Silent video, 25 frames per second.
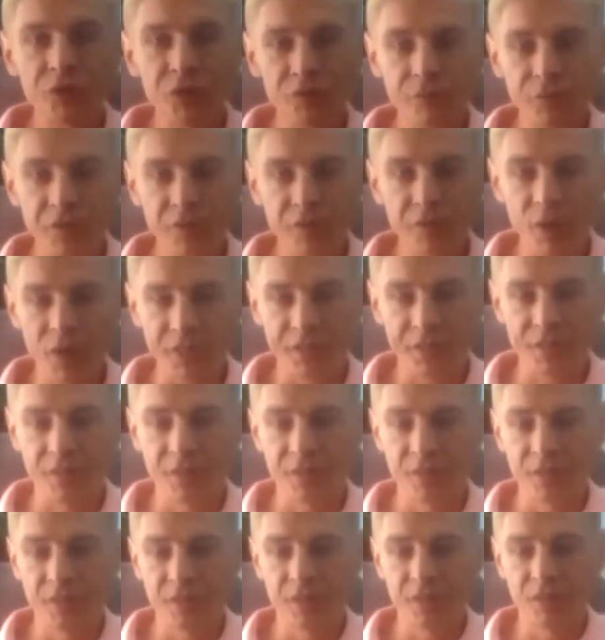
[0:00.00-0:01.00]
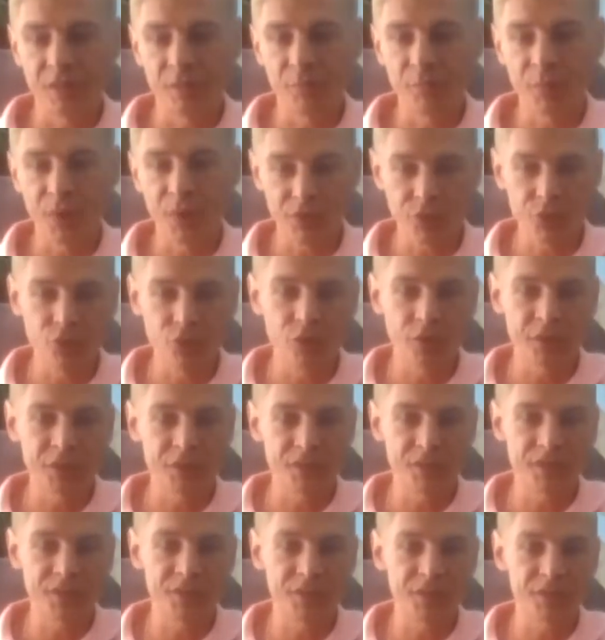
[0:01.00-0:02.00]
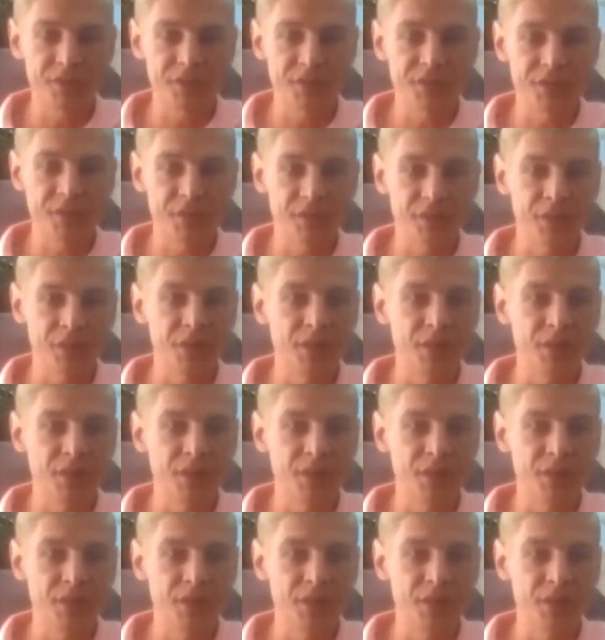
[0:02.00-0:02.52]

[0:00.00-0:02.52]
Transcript: очень внимательно прошу отнестись э,